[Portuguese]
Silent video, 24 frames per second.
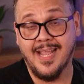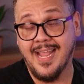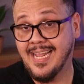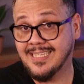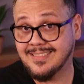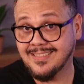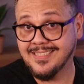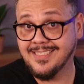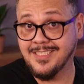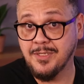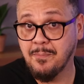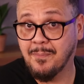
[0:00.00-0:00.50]

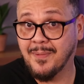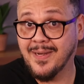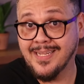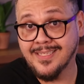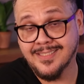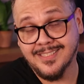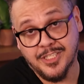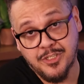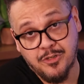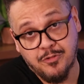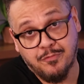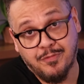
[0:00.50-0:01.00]
essas
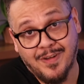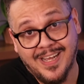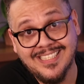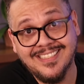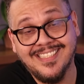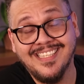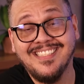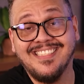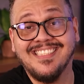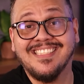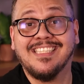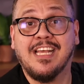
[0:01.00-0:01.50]
empresas
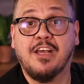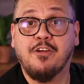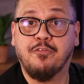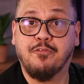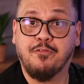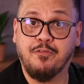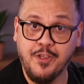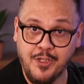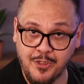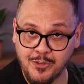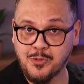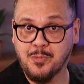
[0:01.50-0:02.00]
fazem
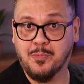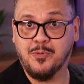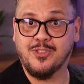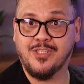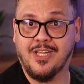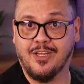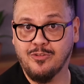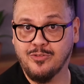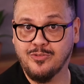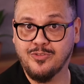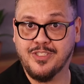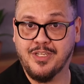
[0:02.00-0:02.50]
desafios para os
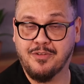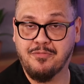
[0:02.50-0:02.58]
alunos da